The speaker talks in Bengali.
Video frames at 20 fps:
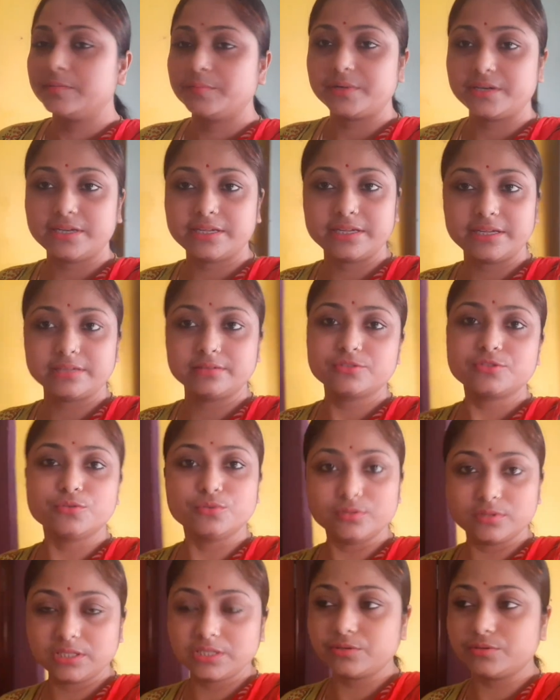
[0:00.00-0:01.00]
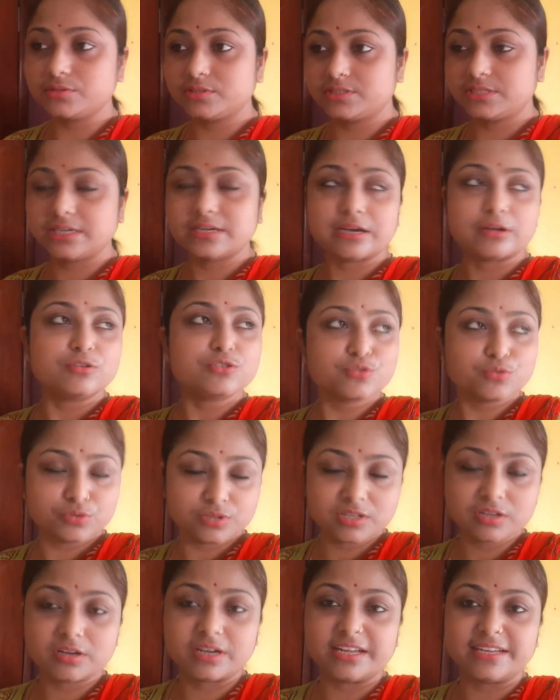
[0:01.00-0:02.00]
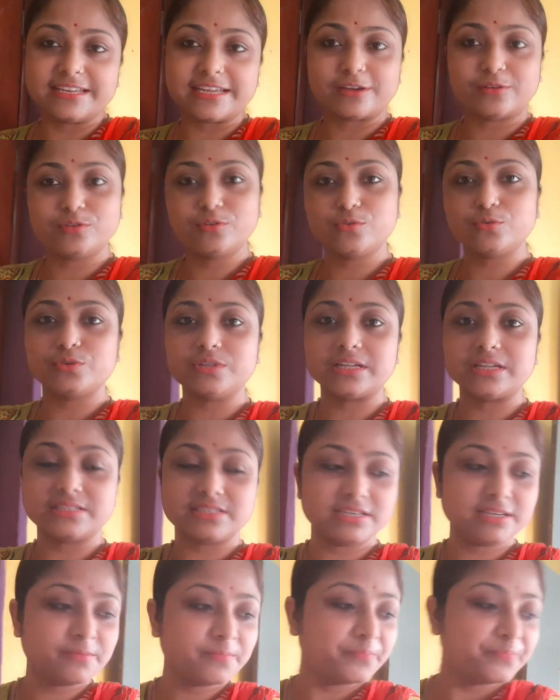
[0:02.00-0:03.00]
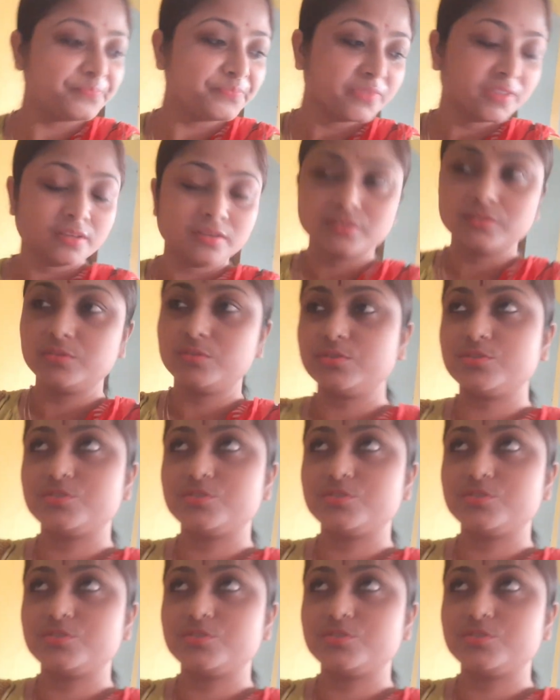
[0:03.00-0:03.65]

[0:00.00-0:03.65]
মানে সন্ধে হচ্ছে এখনও সন্ধে হয়নি এখনও রোদ আছে তো